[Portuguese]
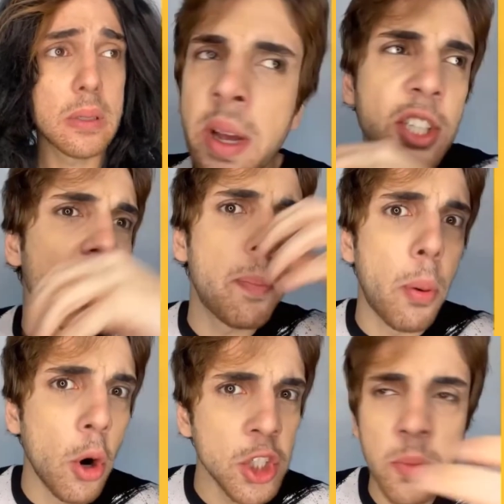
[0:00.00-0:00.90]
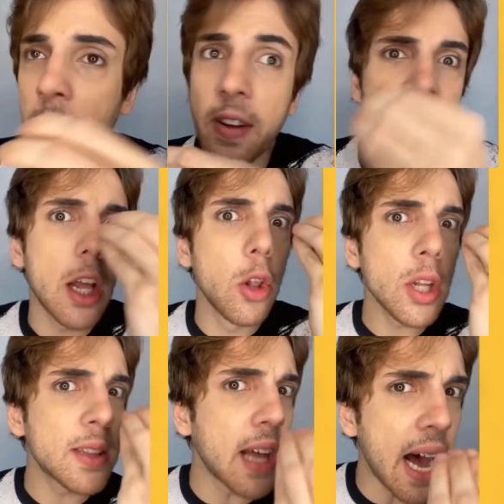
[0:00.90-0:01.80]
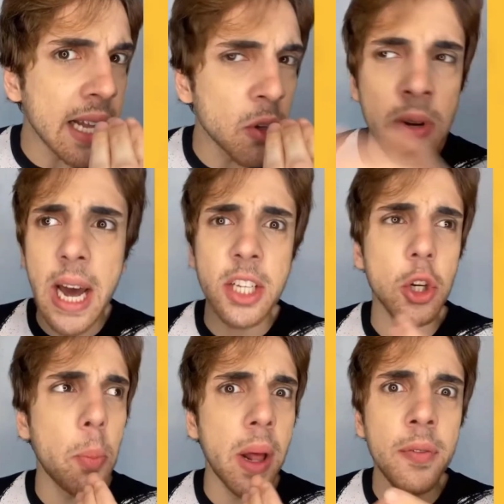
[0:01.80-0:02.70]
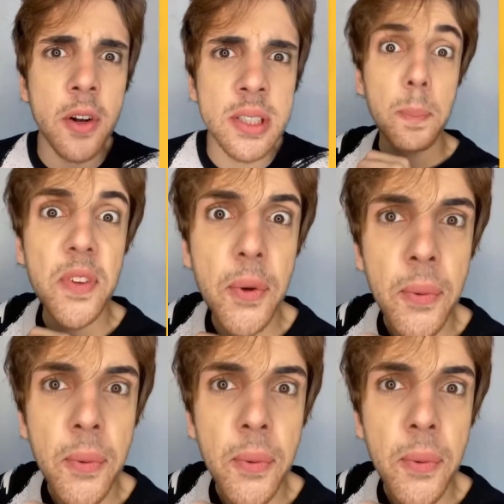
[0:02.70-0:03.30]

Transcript: Um mês depois, numa festa lotada, um cara chegou pra ela e falou assim.